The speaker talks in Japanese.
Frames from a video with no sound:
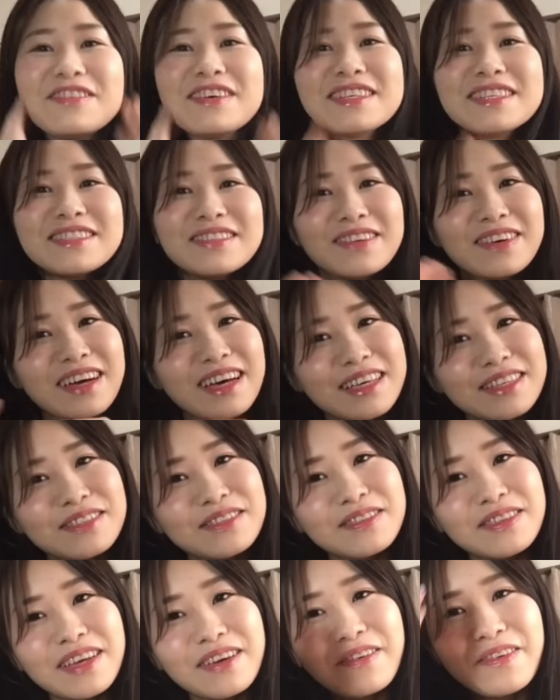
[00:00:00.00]
フェスの会
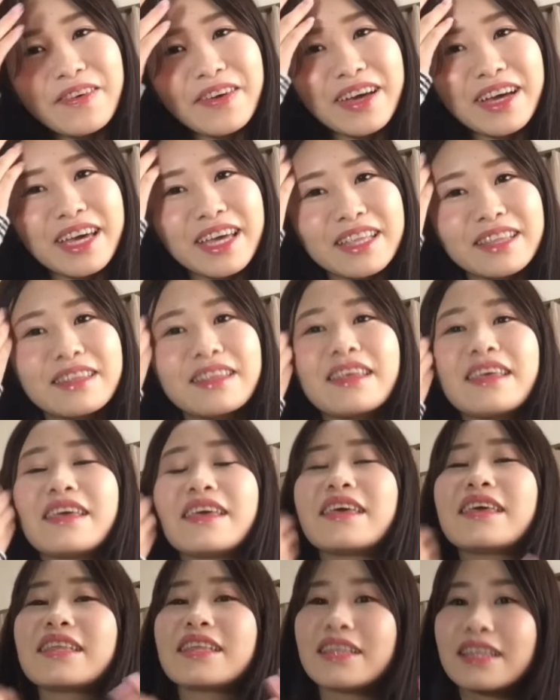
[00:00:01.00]
場で声かけ
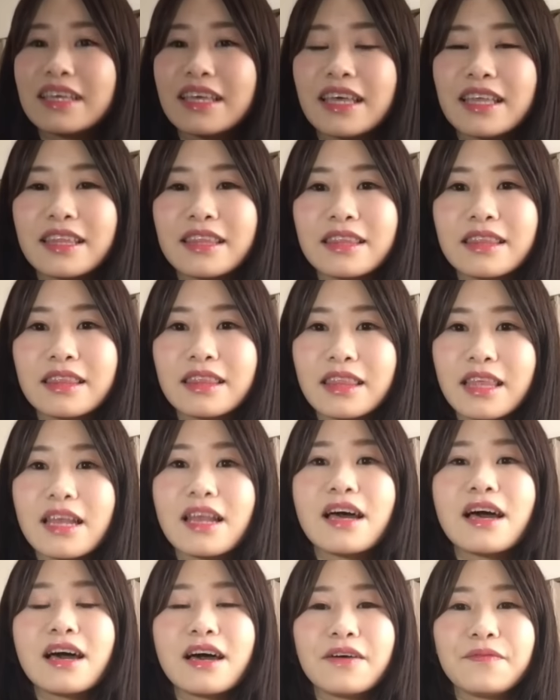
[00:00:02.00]
ていただけた
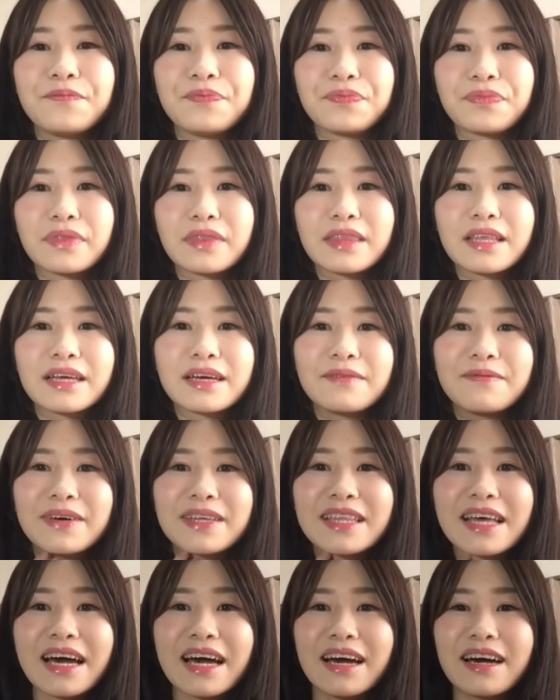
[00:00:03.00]
ら、なんか
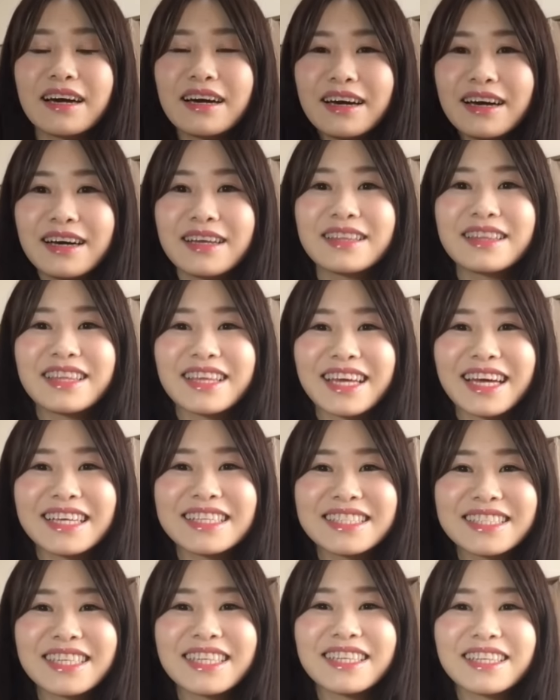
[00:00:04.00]
まだ、あって
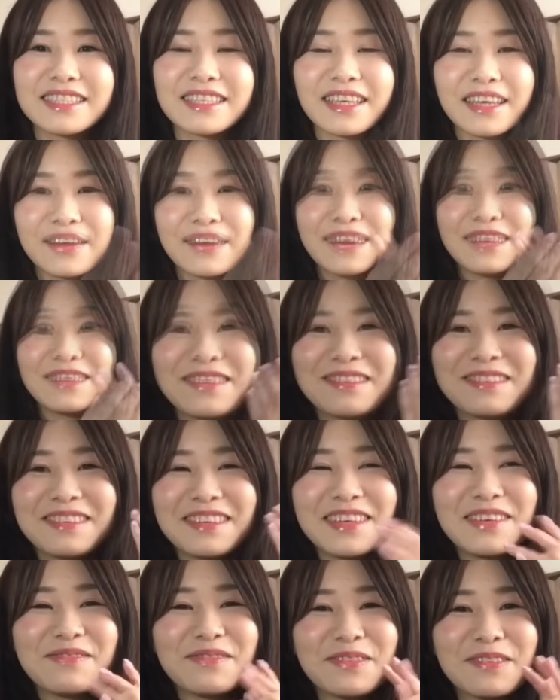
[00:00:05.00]
感じなんですけ
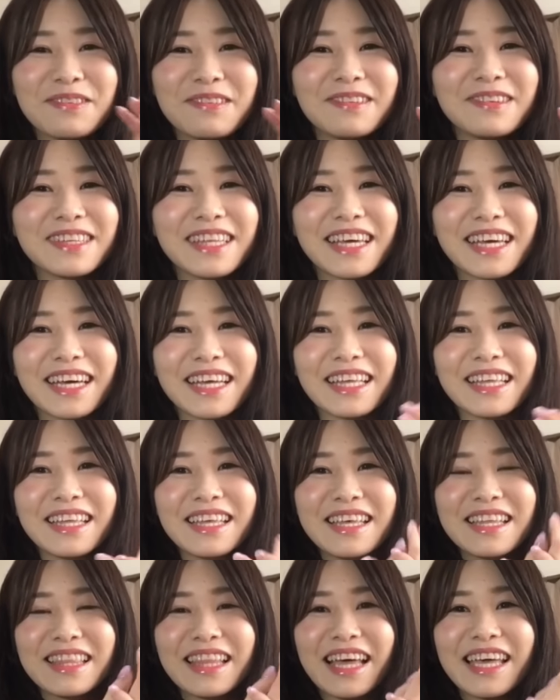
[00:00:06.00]
ンドクリームをこうなんか
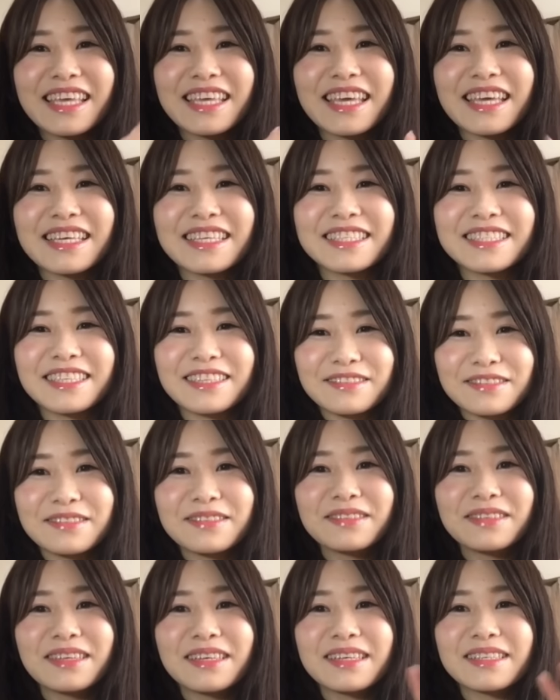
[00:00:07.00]
体験して
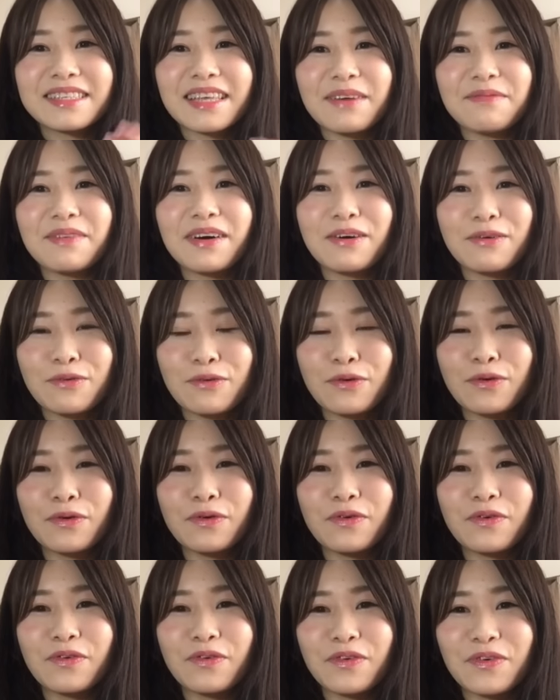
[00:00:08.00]
る様
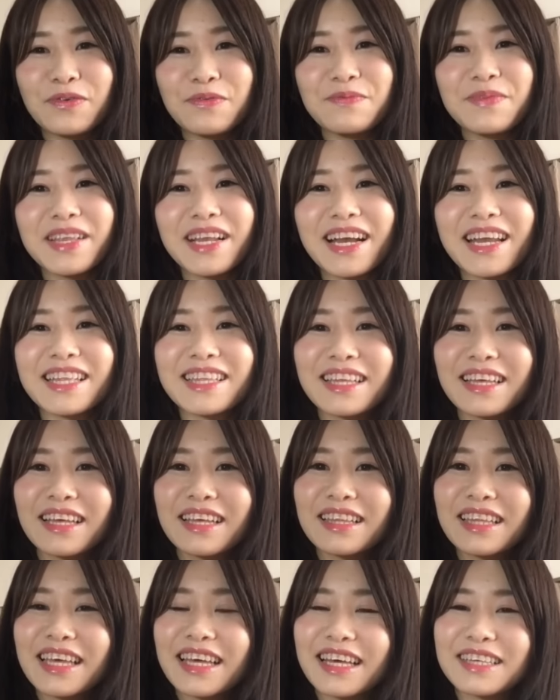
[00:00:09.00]
を見られ
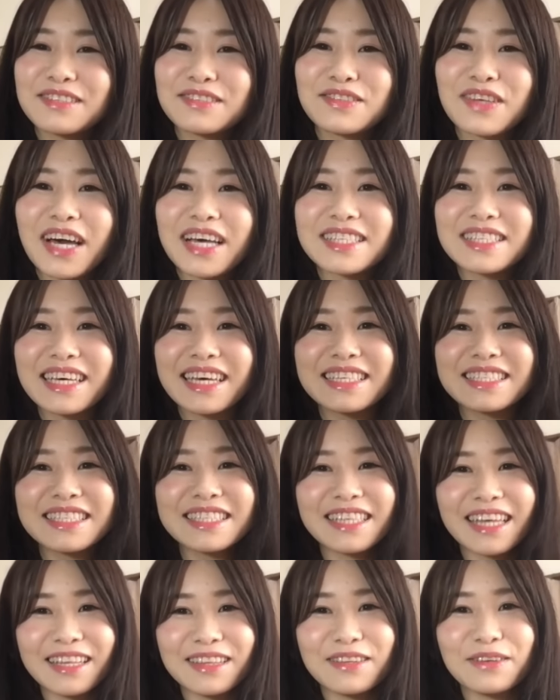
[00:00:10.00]
た、なんかちょっと恥ずかし
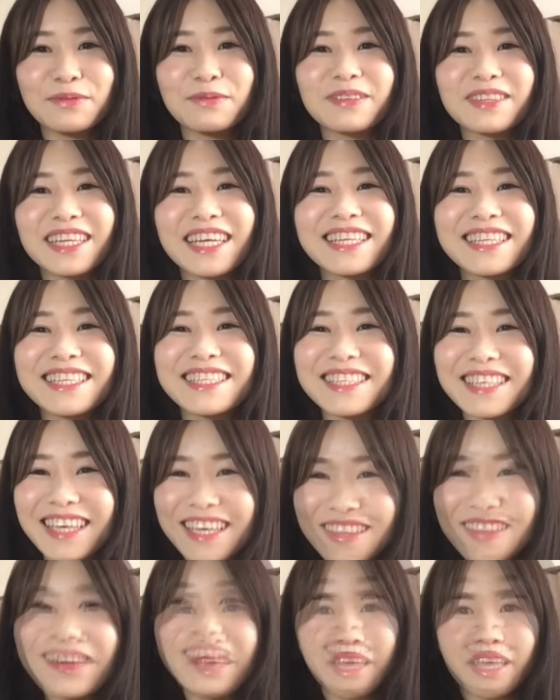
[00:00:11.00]
いなって思ったんです
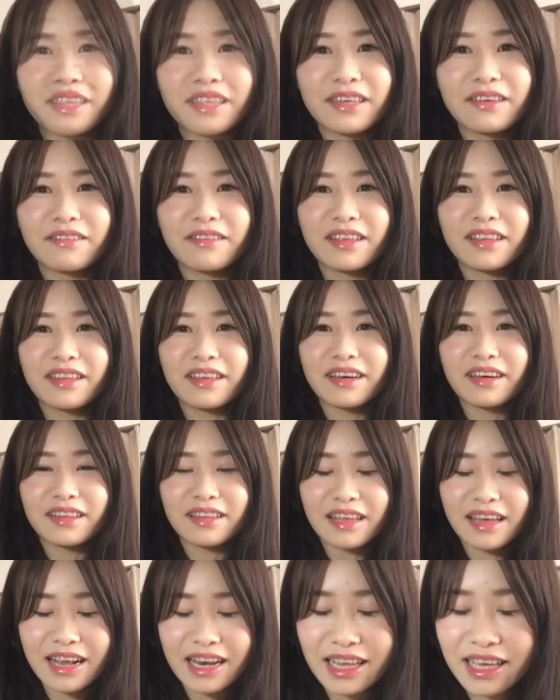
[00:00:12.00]
けど、あげてくれた
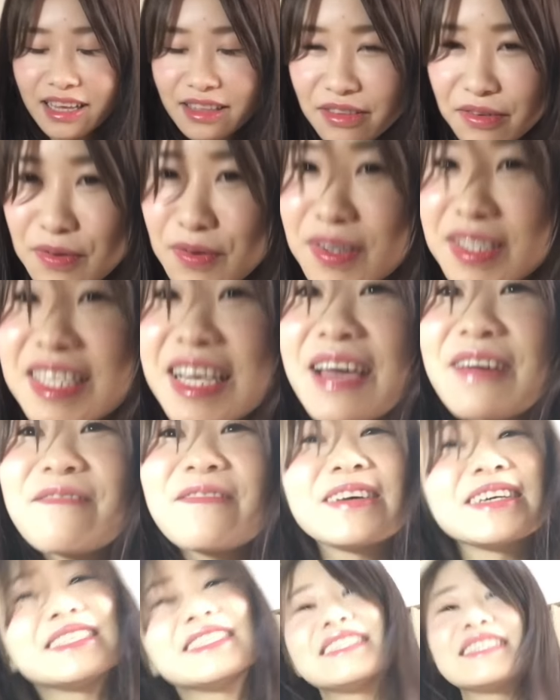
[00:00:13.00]
方ありがとうござい
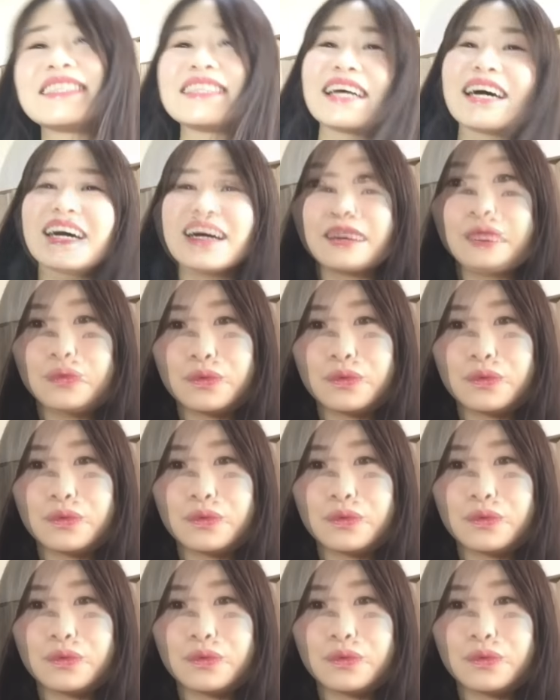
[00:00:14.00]
ました。